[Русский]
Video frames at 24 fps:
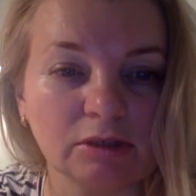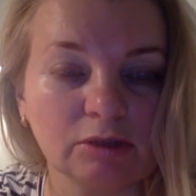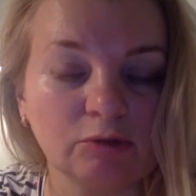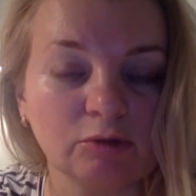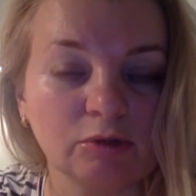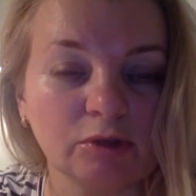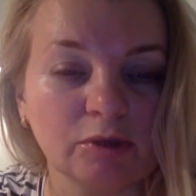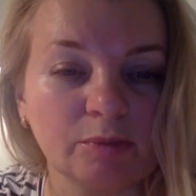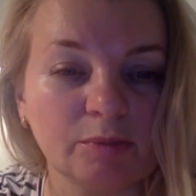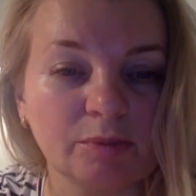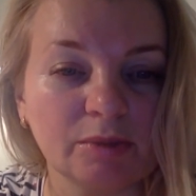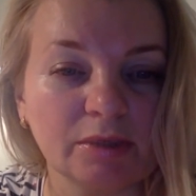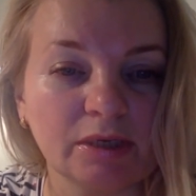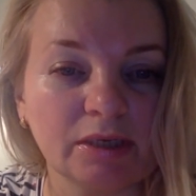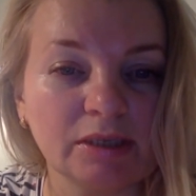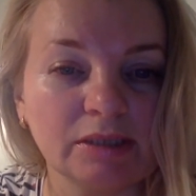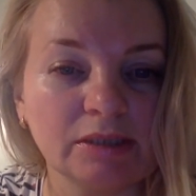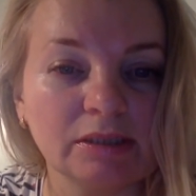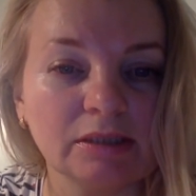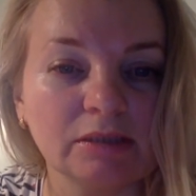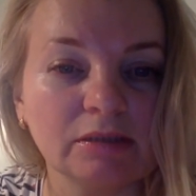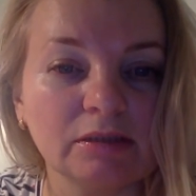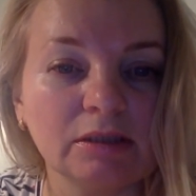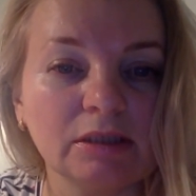которое
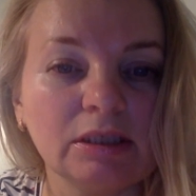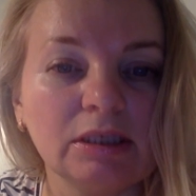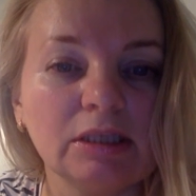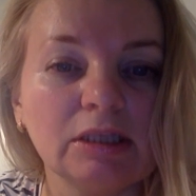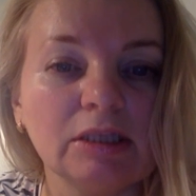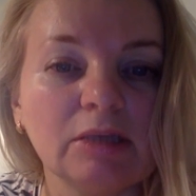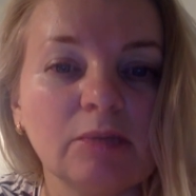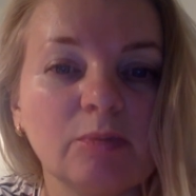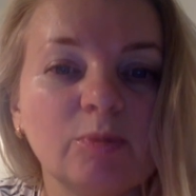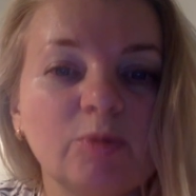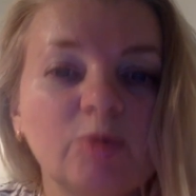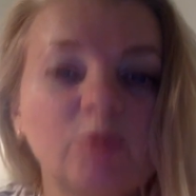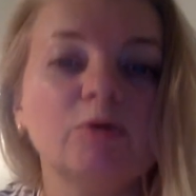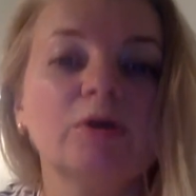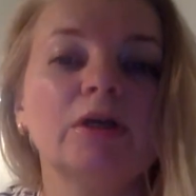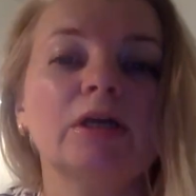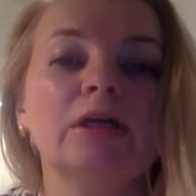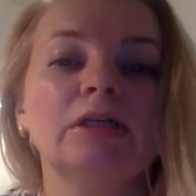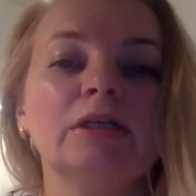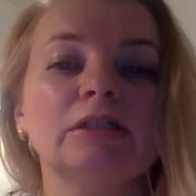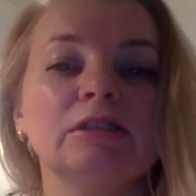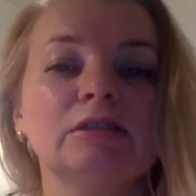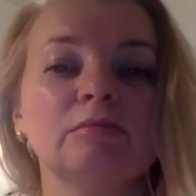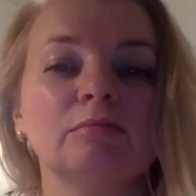опирается отныне на
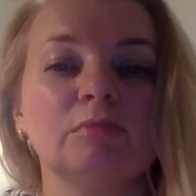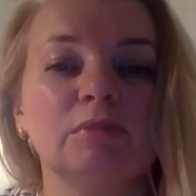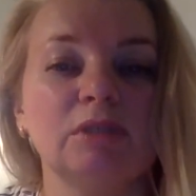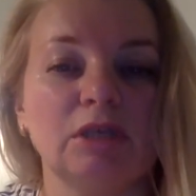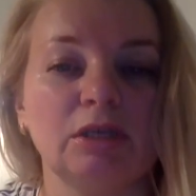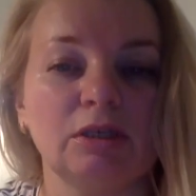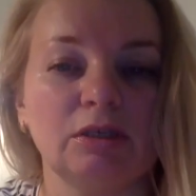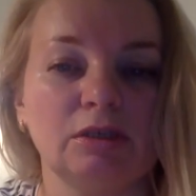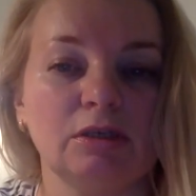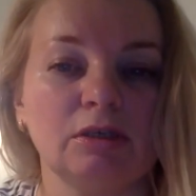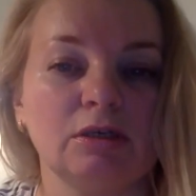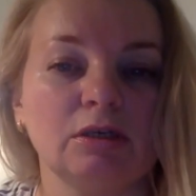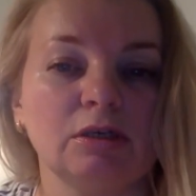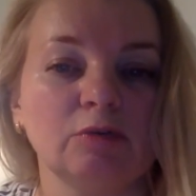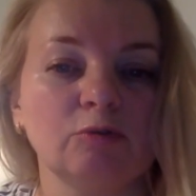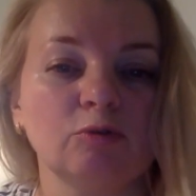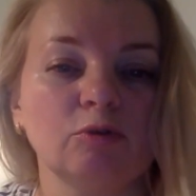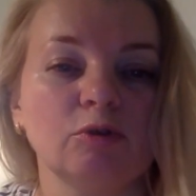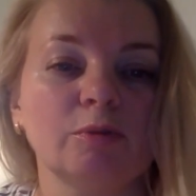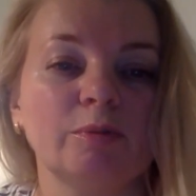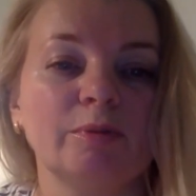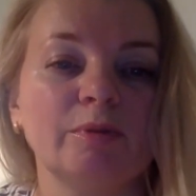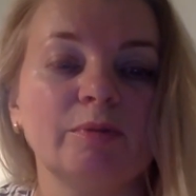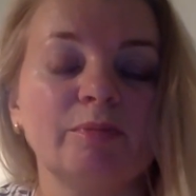плюрализм мнений,
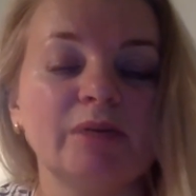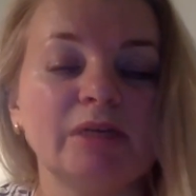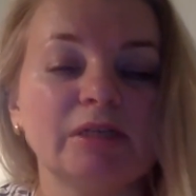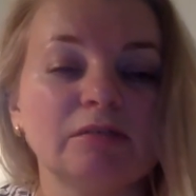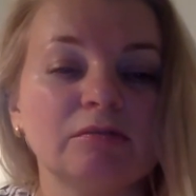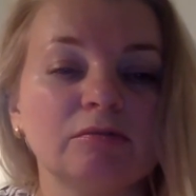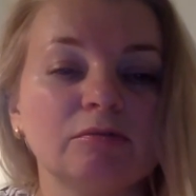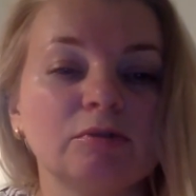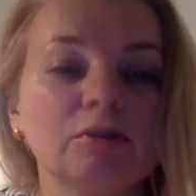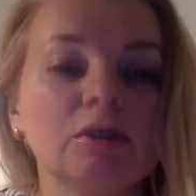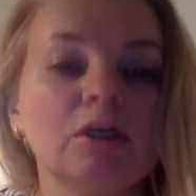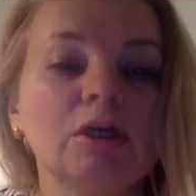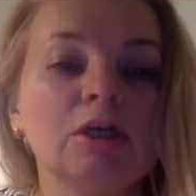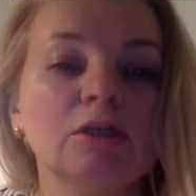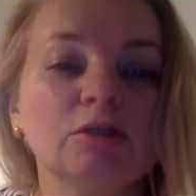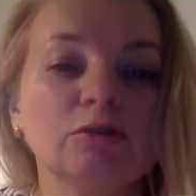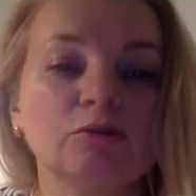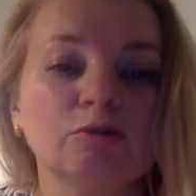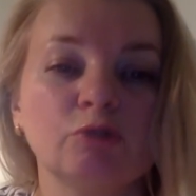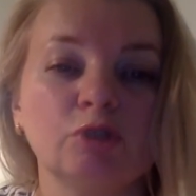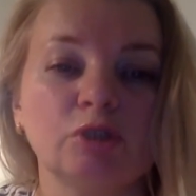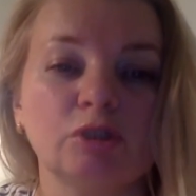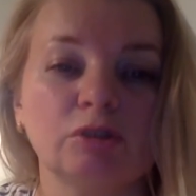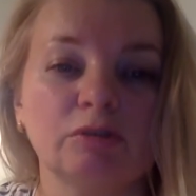который препятствует
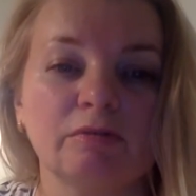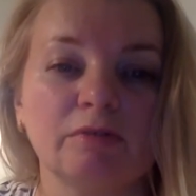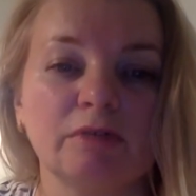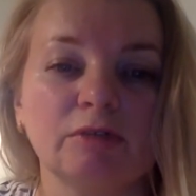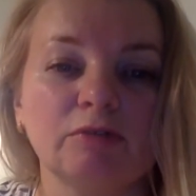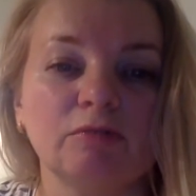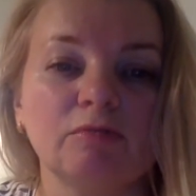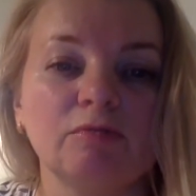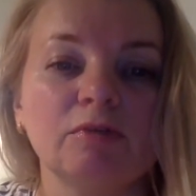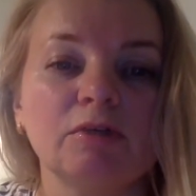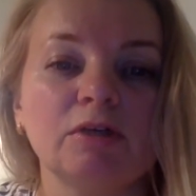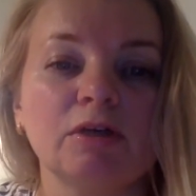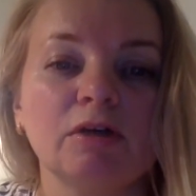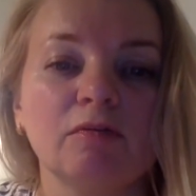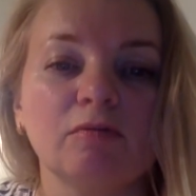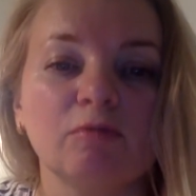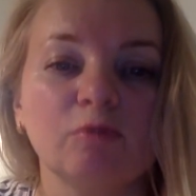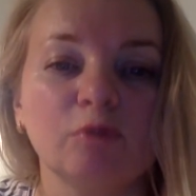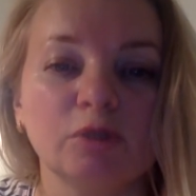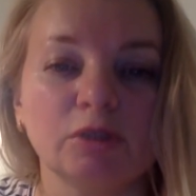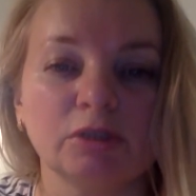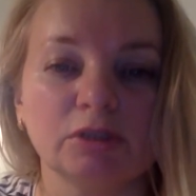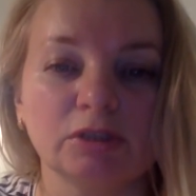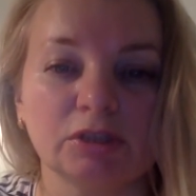существованию
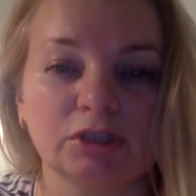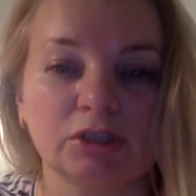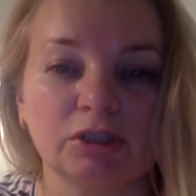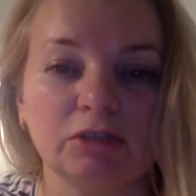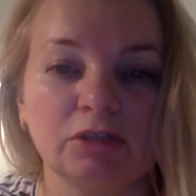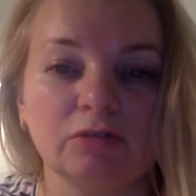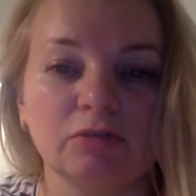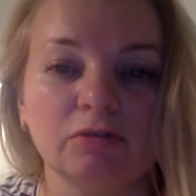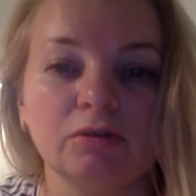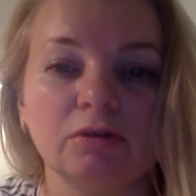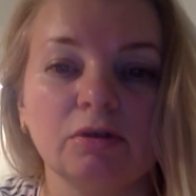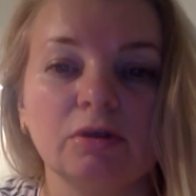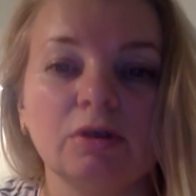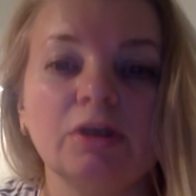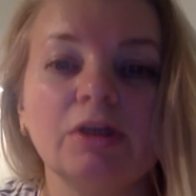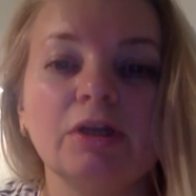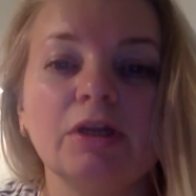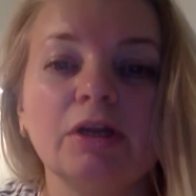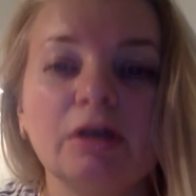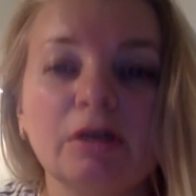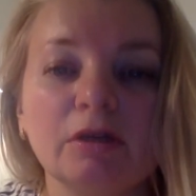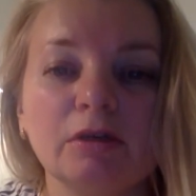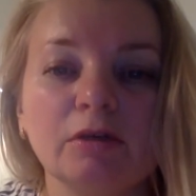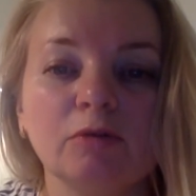вековой, к сожалению,
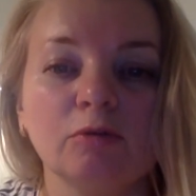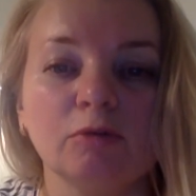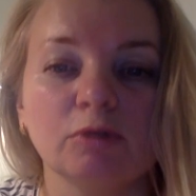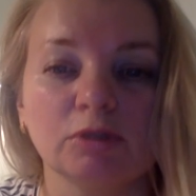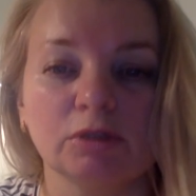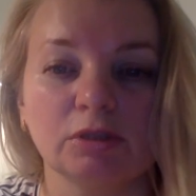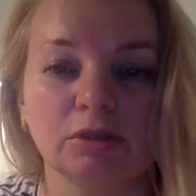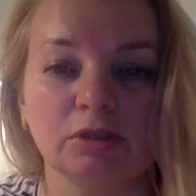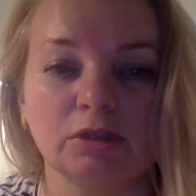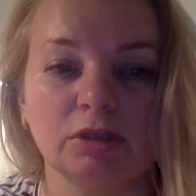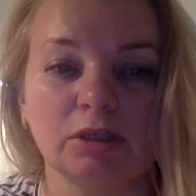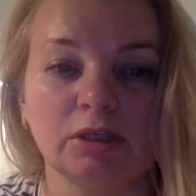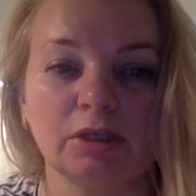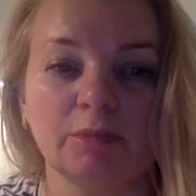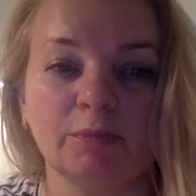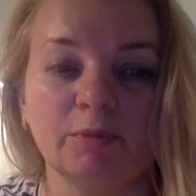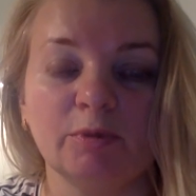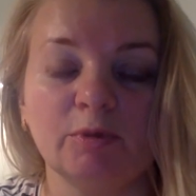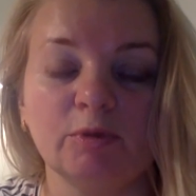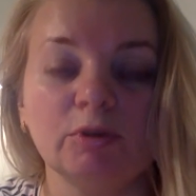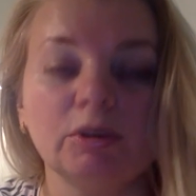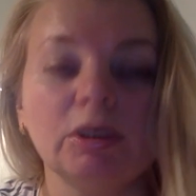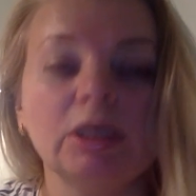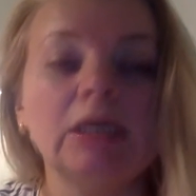религиозно
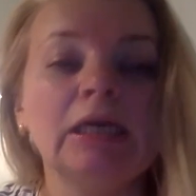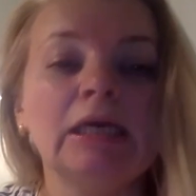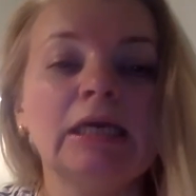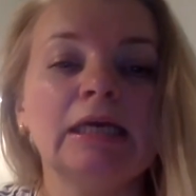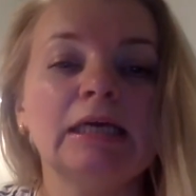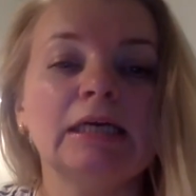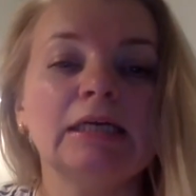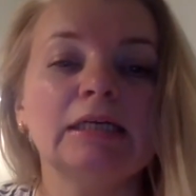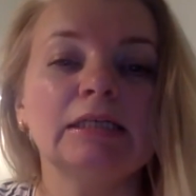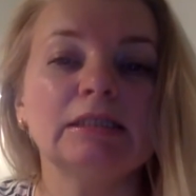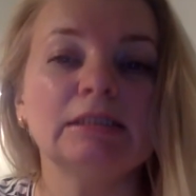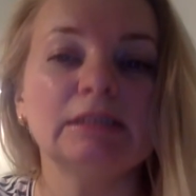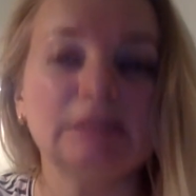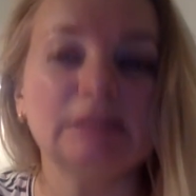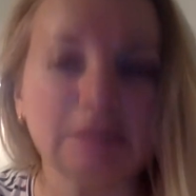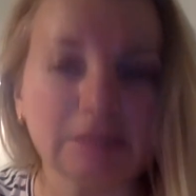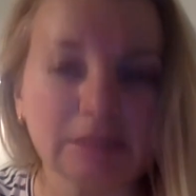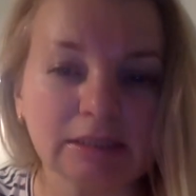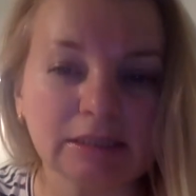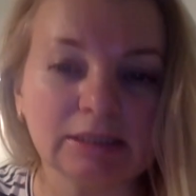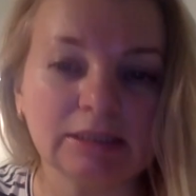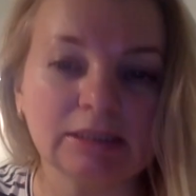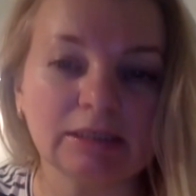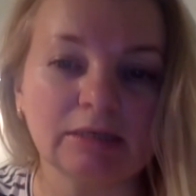закрепленной
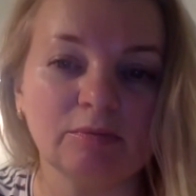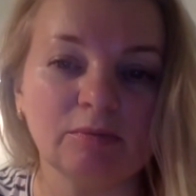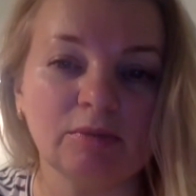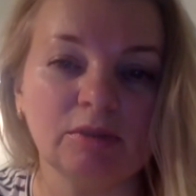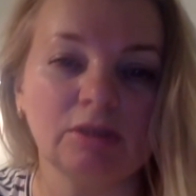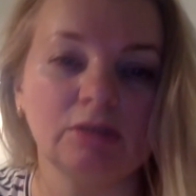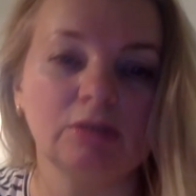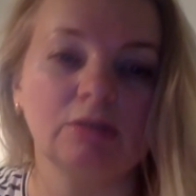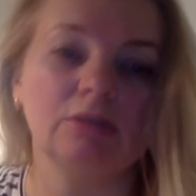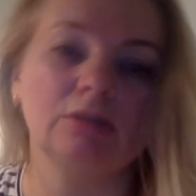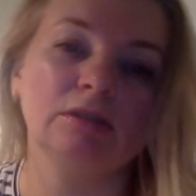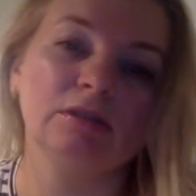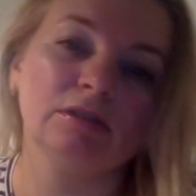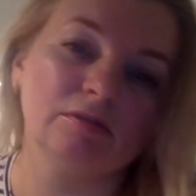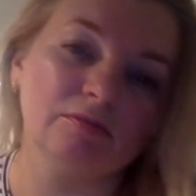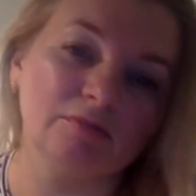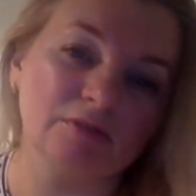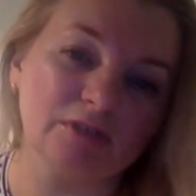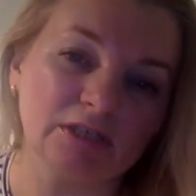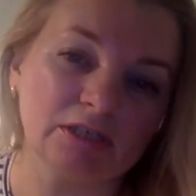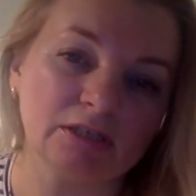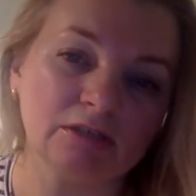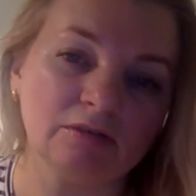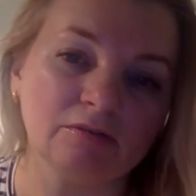дихотомии
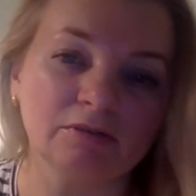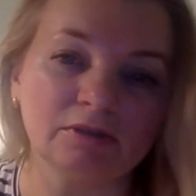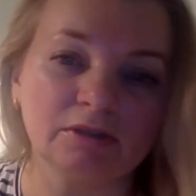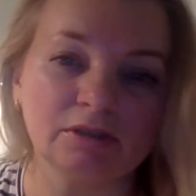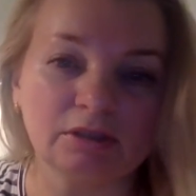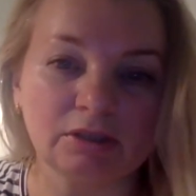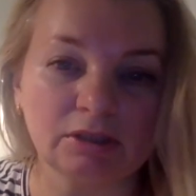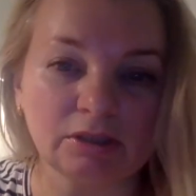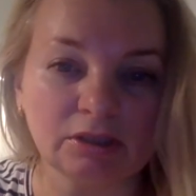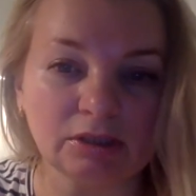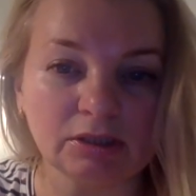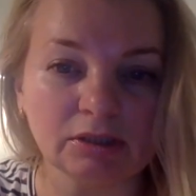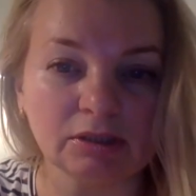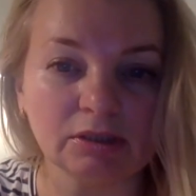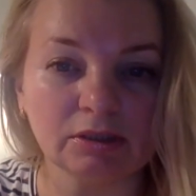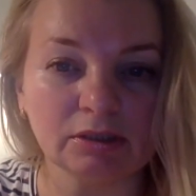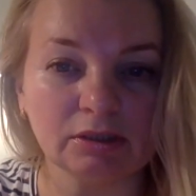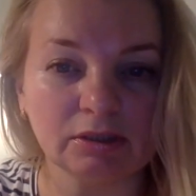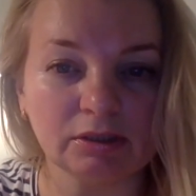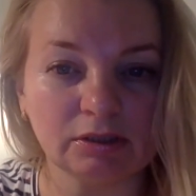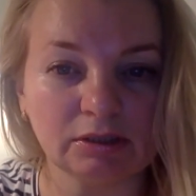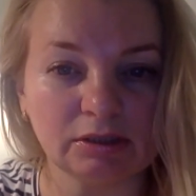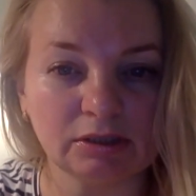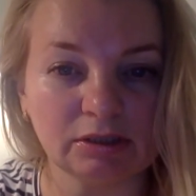евреев и
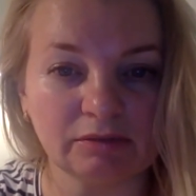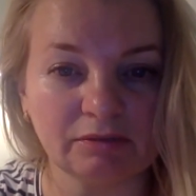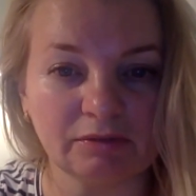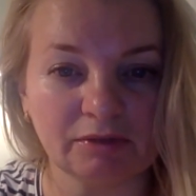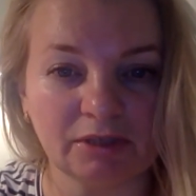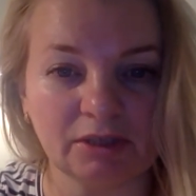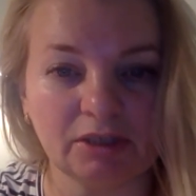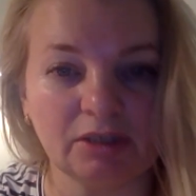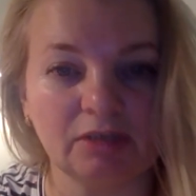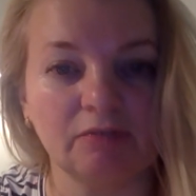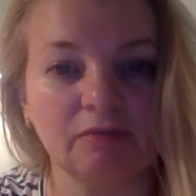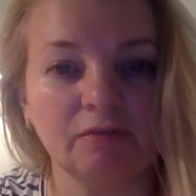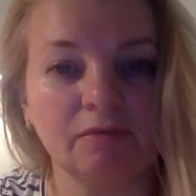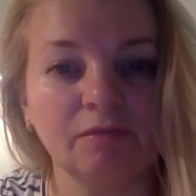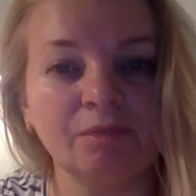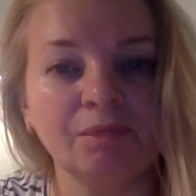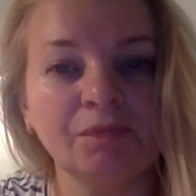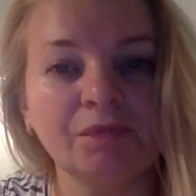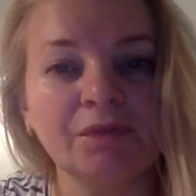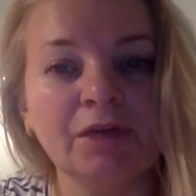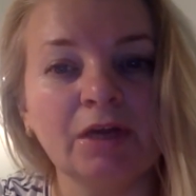неевреев.